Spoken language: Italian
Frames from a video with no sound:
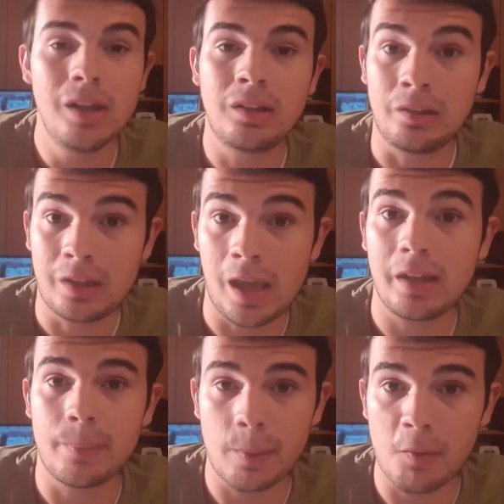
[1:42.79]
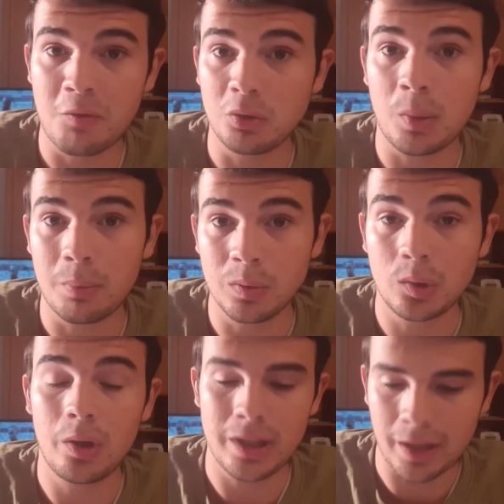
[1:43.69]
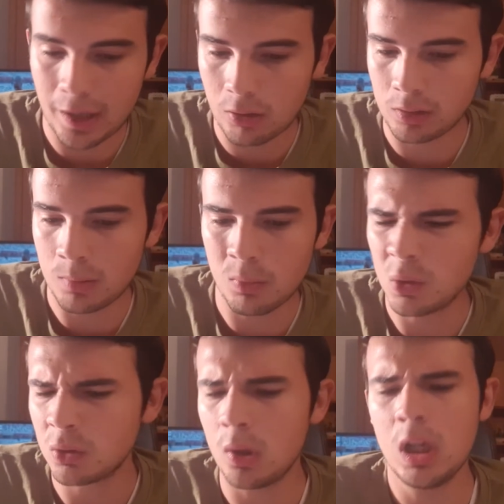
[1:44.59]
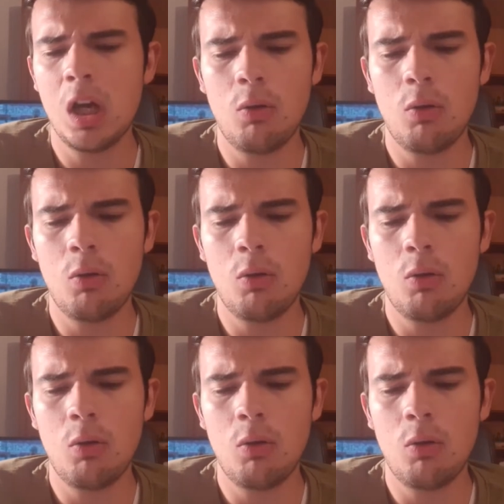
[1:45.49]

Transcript: tant'è che abbiamo avuto appunto il record del mondo.